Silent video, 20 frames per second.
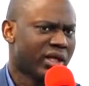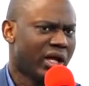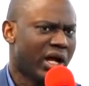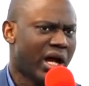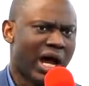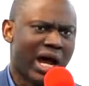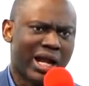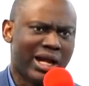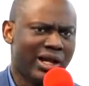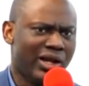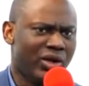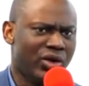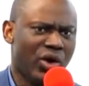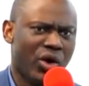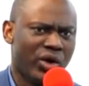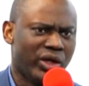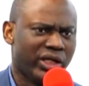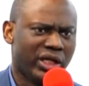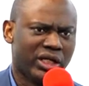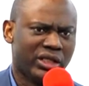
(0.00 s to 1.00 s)

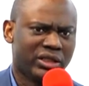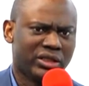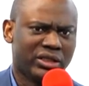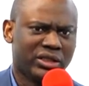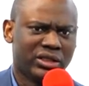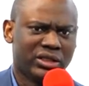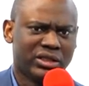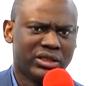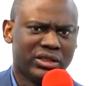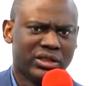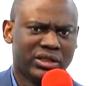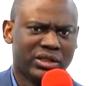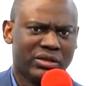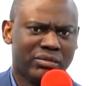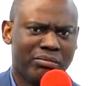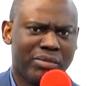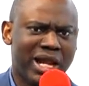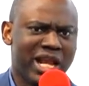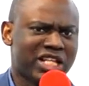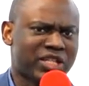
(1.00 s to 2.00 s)
Alléluia.
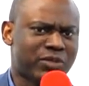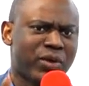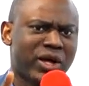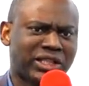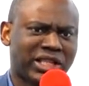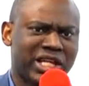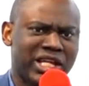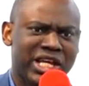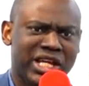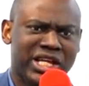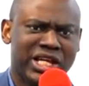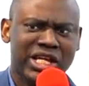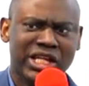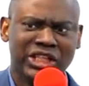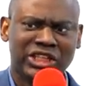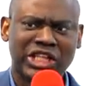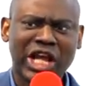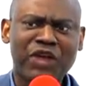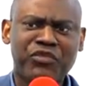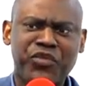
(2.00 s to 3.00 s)
Mais laisse-moi te dire,
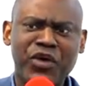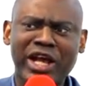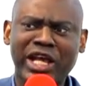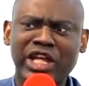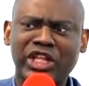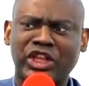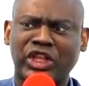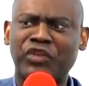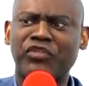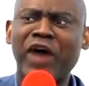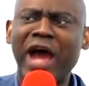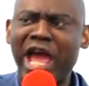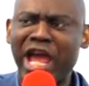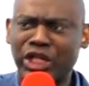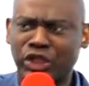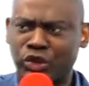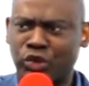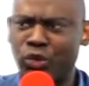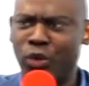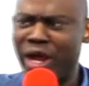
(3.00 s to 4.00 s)
chaque fois que tu vas
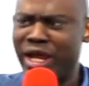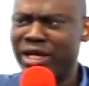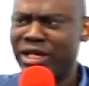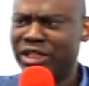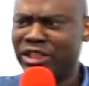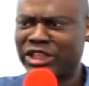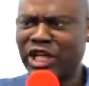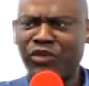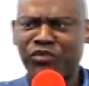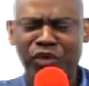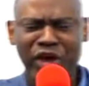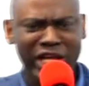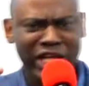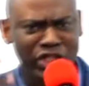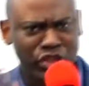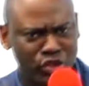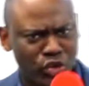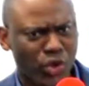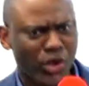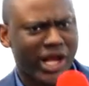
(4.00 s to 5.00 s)
échouer, chaque fois que
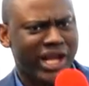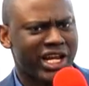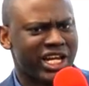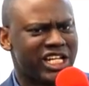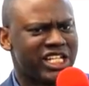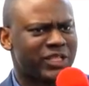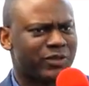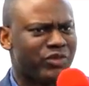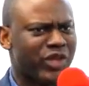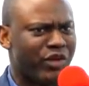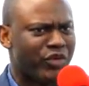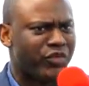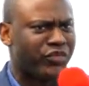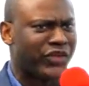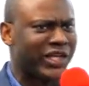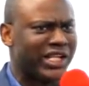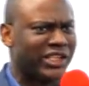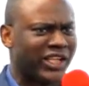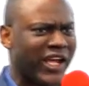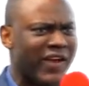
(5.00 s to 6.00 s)
tu auras des, des,
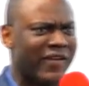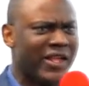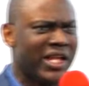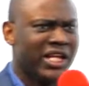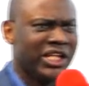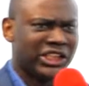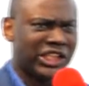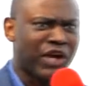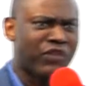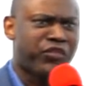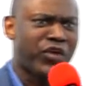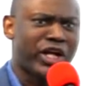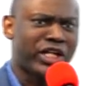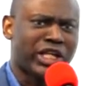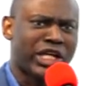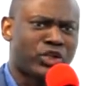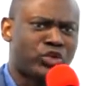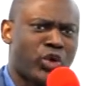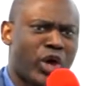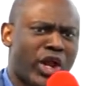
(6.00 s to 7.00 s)
difficultés, chaque fois que
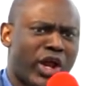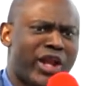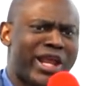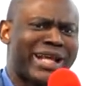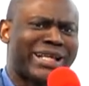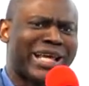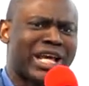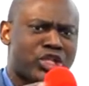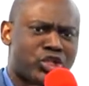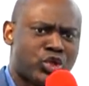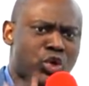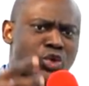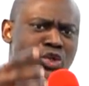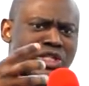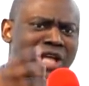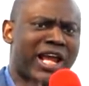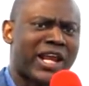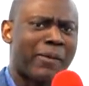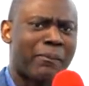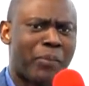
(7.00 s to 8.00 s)
tu auras des questions
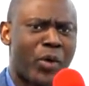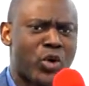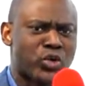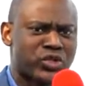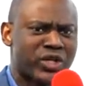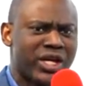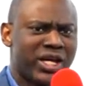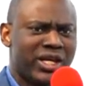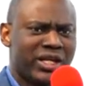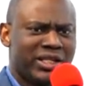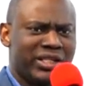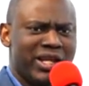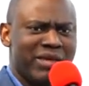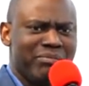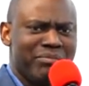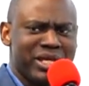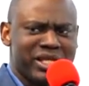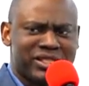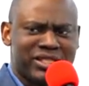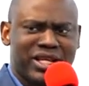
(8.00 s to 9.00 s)
sans réponse, le
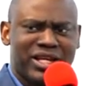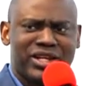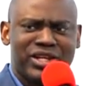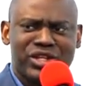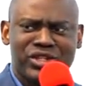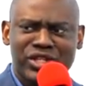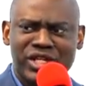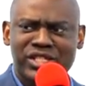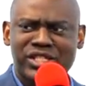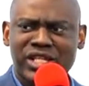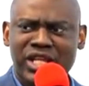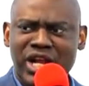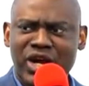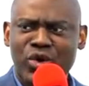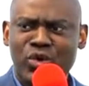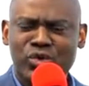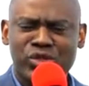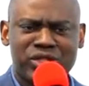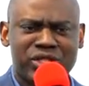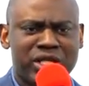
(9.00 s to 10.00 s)
mystère de Dieu sera
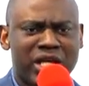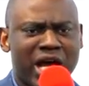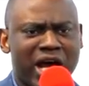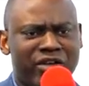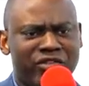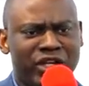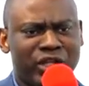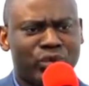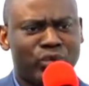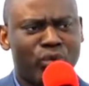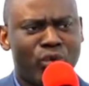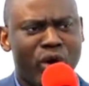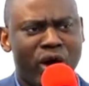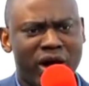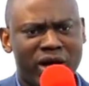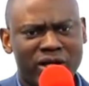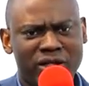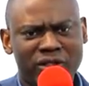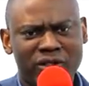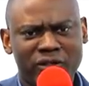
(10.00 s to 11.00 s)
aussi avec toi.